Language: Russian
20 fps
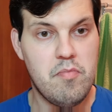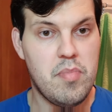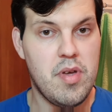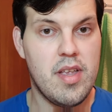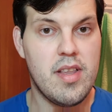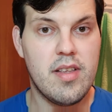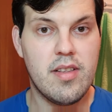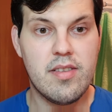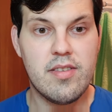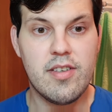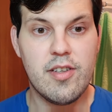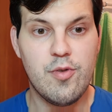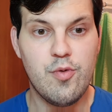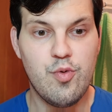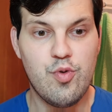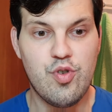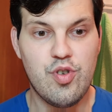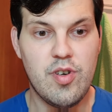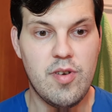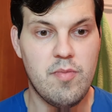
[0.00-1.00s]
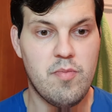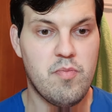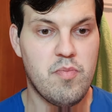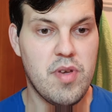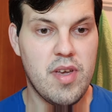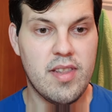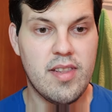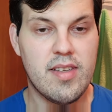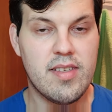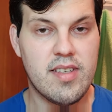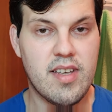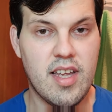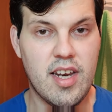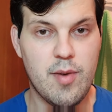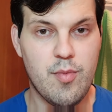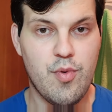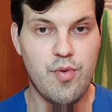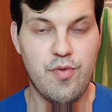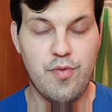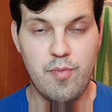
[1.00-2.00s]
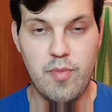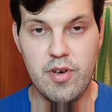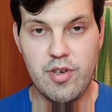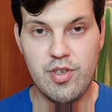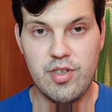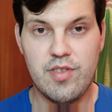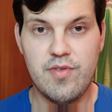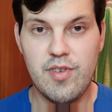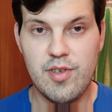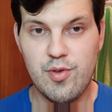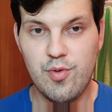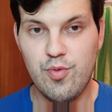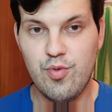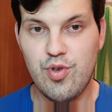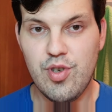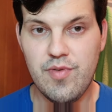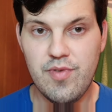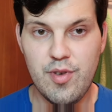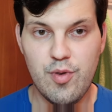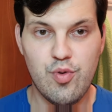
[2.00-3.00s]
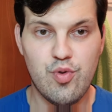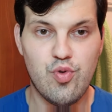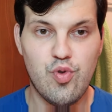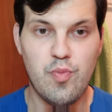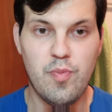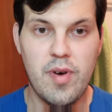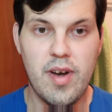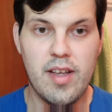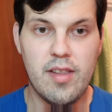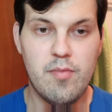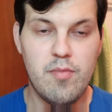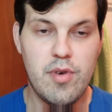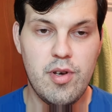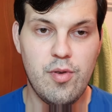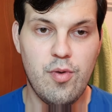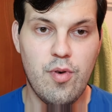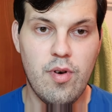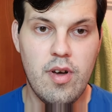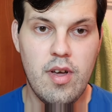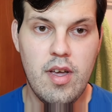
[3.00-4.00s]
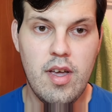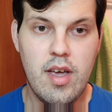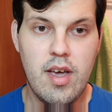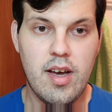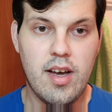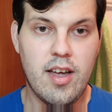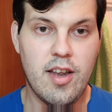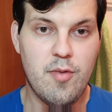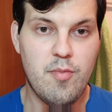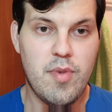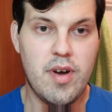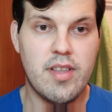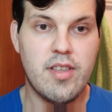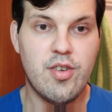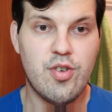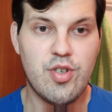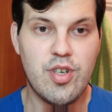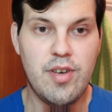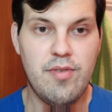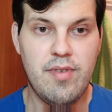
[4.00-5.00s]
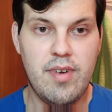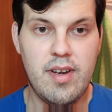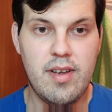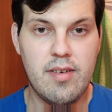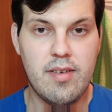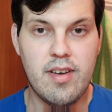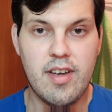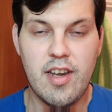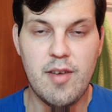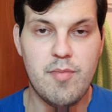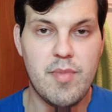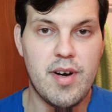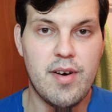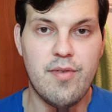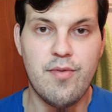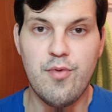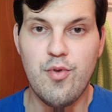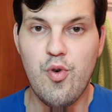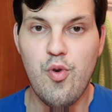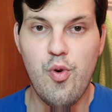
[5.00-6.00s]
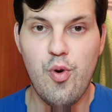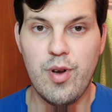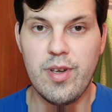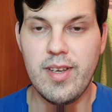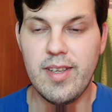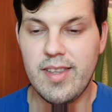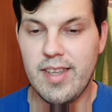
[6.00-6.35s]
пенятся лучше. Пена с кремов в большинстве случаев не уступает мылу. Крема дешевле, крема в уходе,